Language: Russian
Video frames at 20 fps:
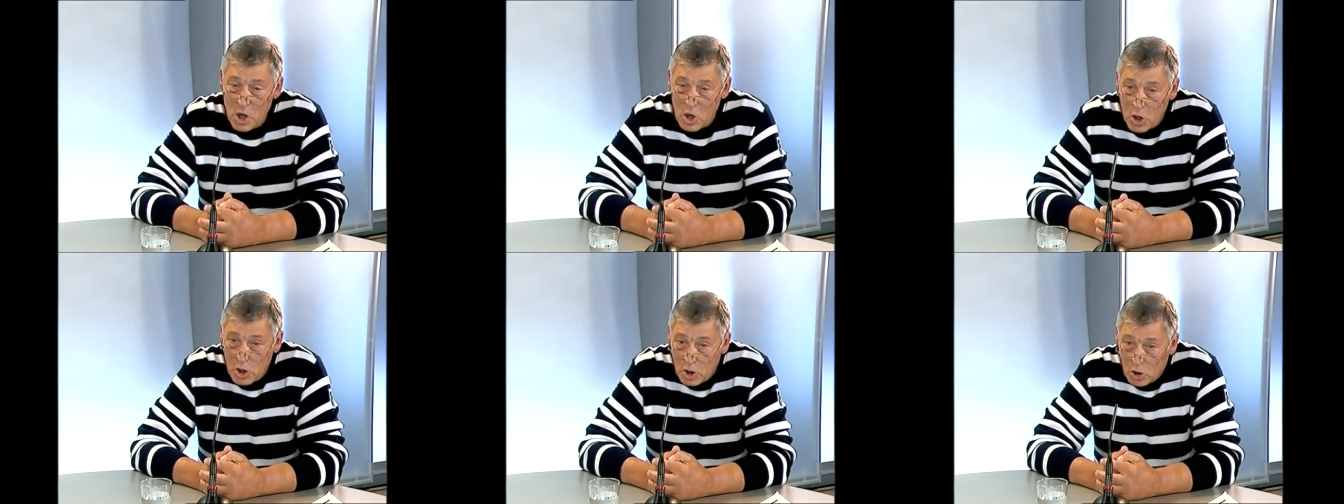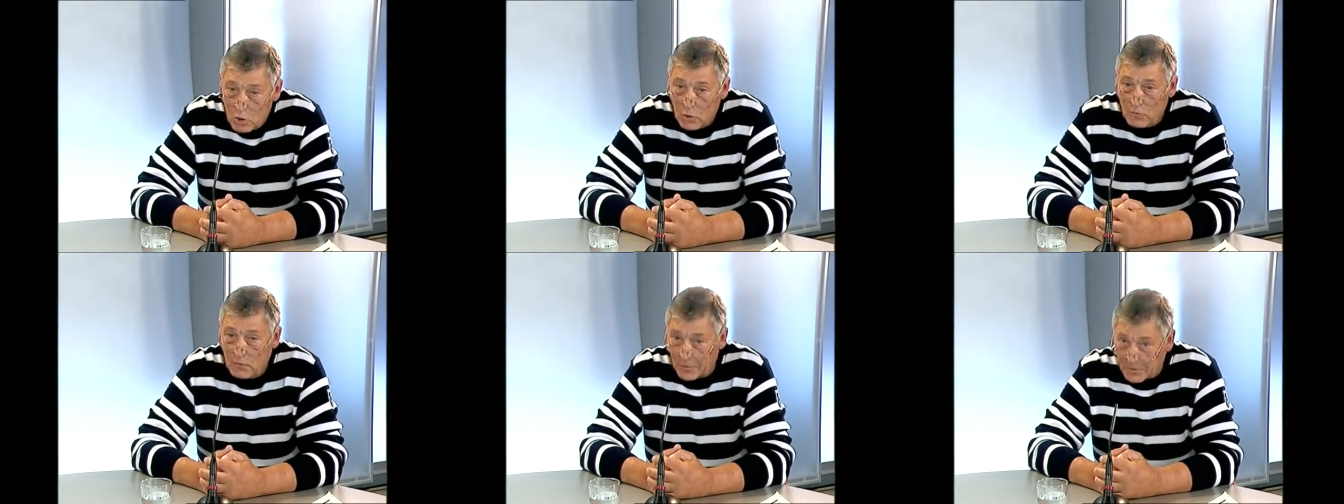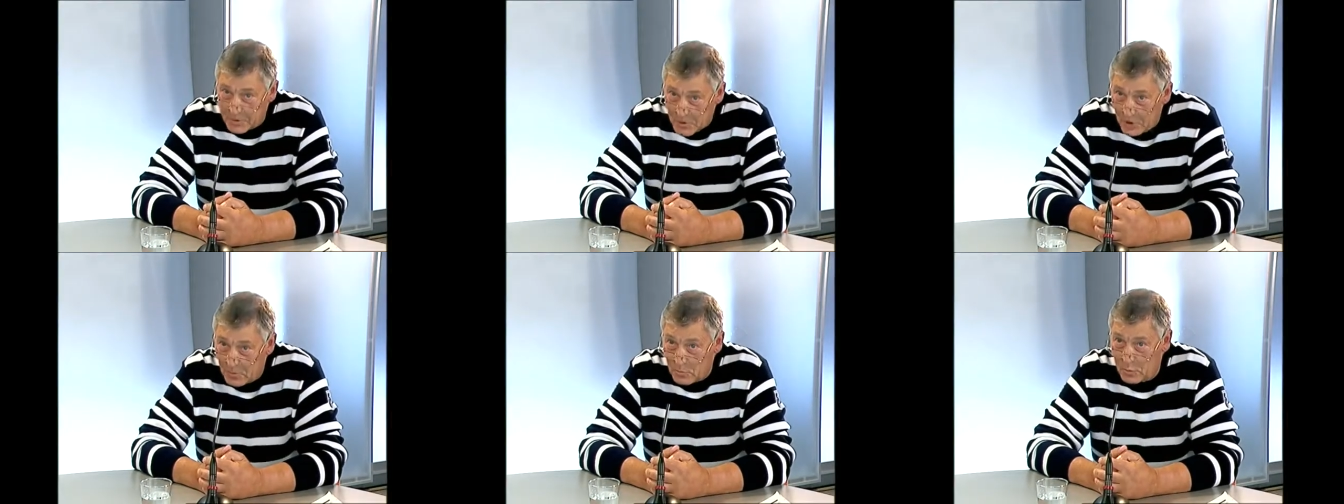И кто
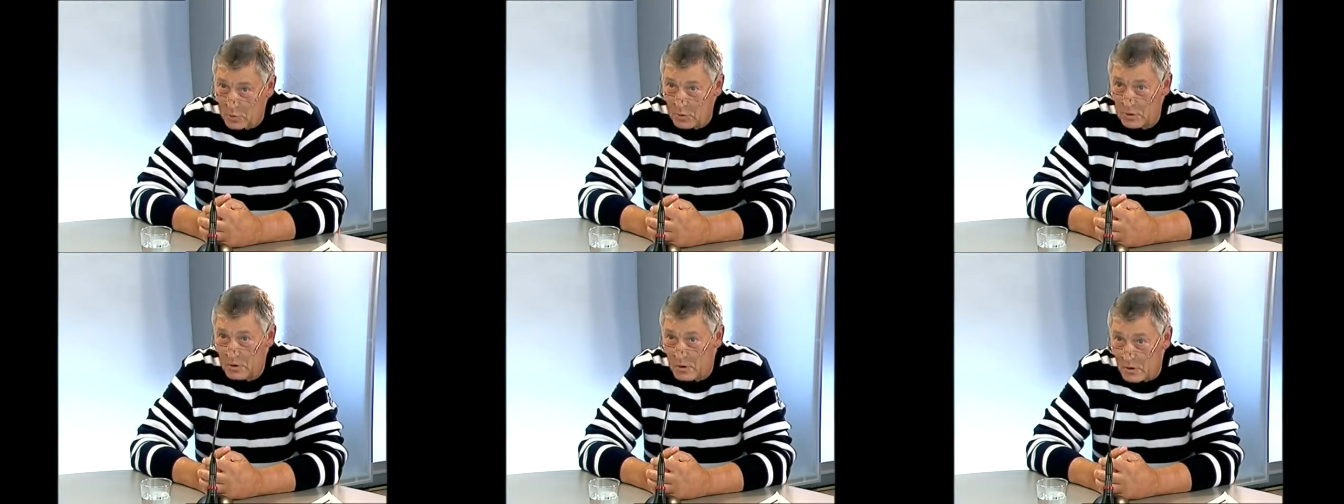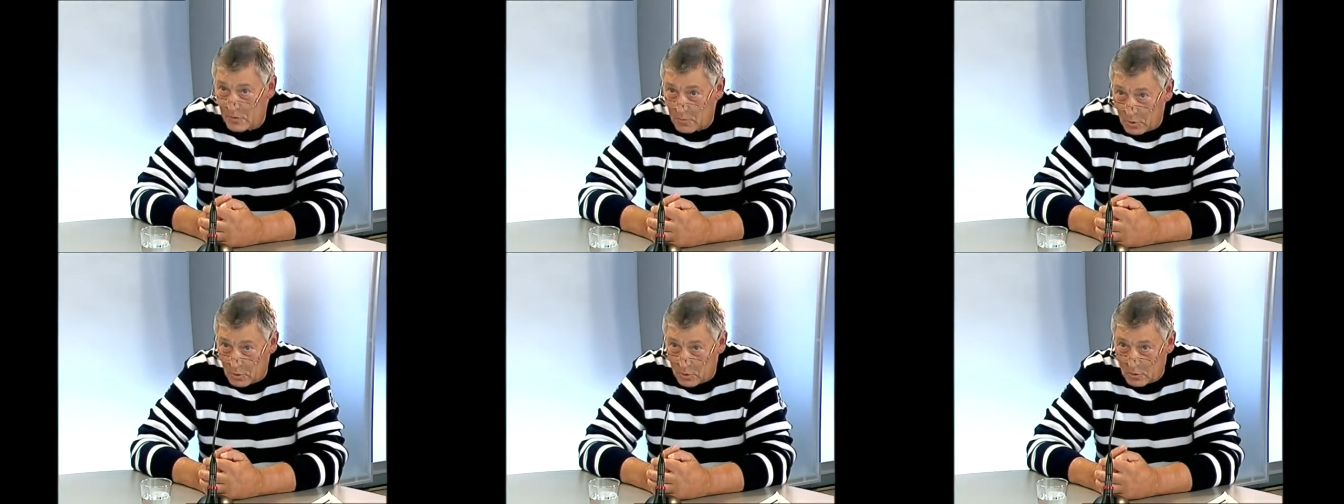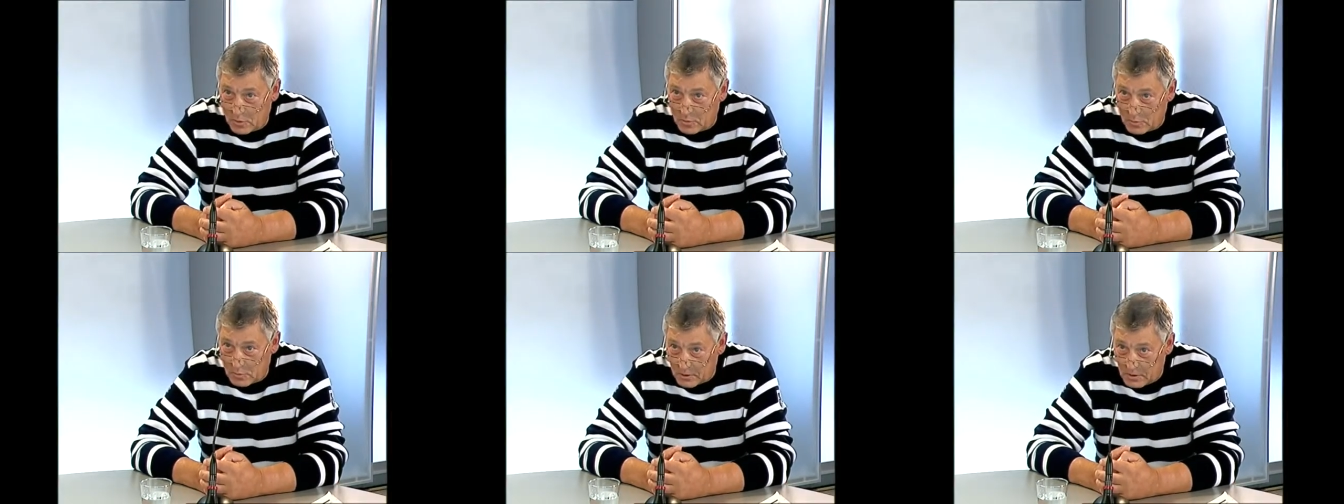вообще будет
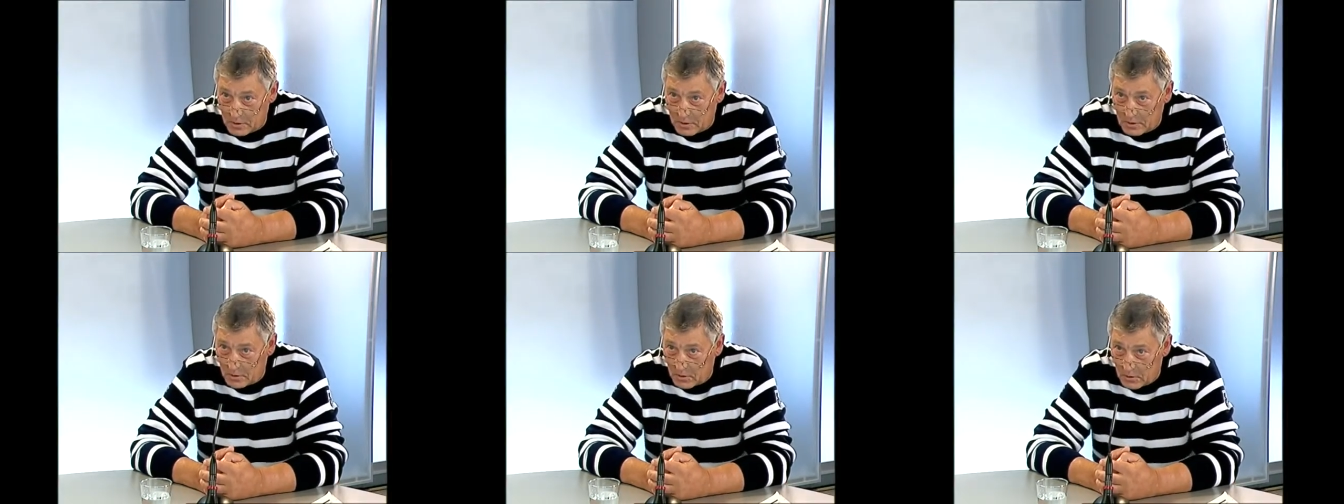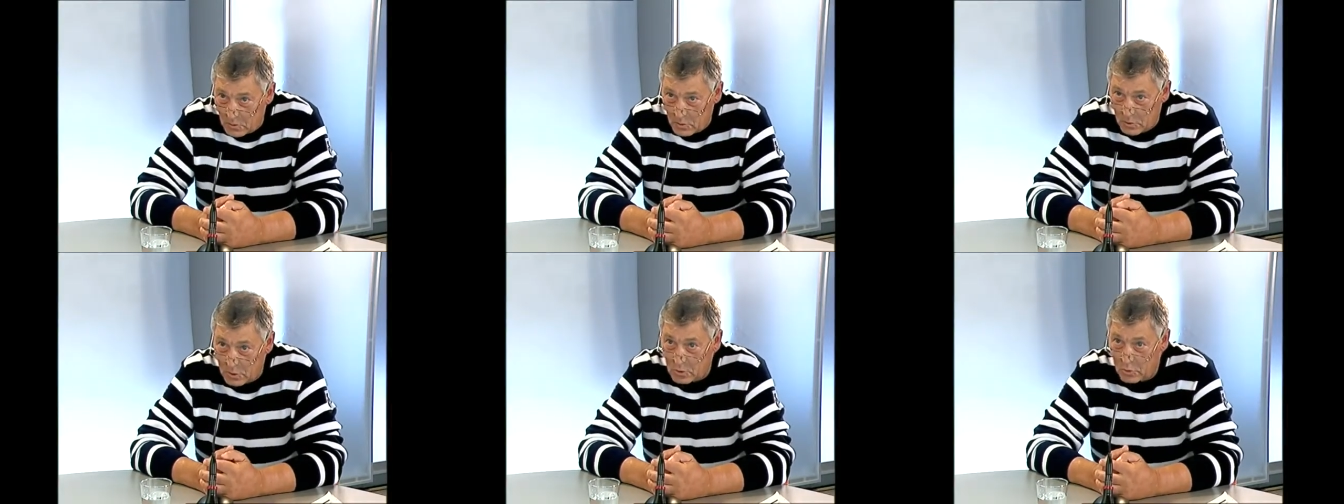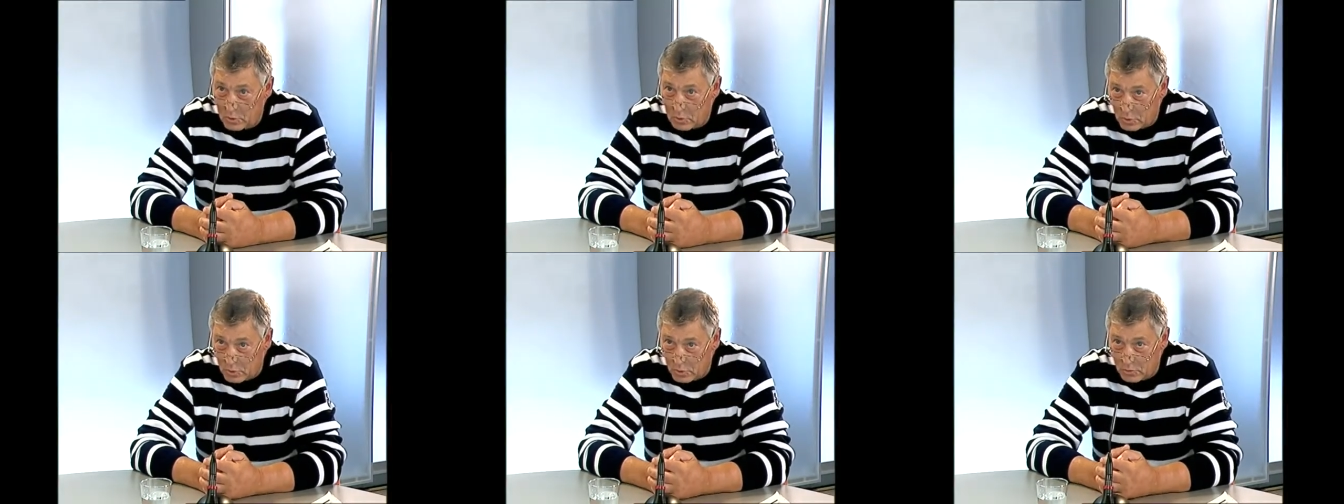работать после того,
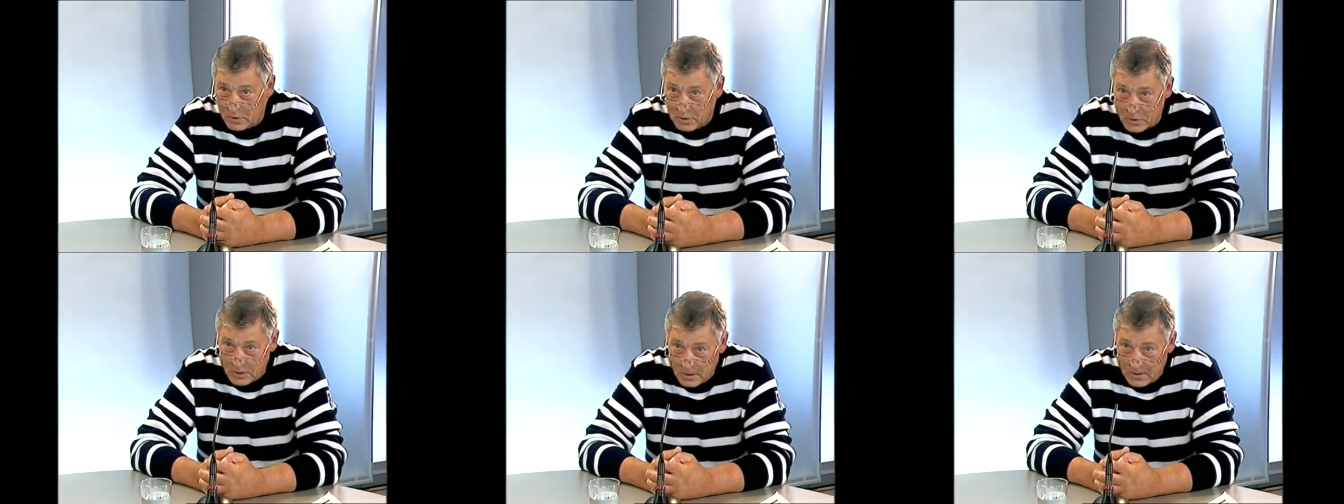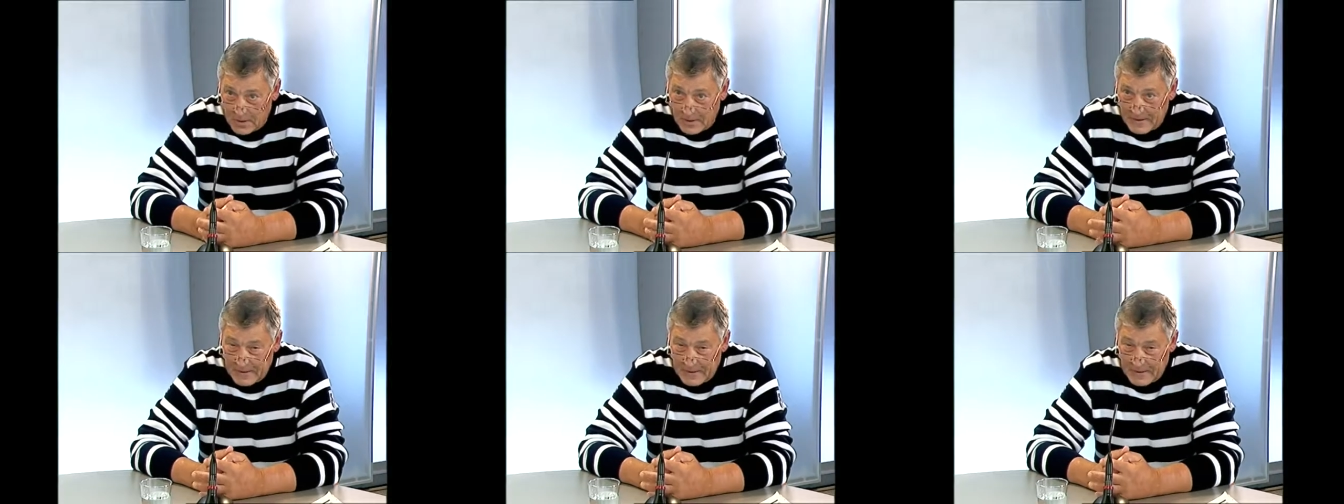как уйдут те?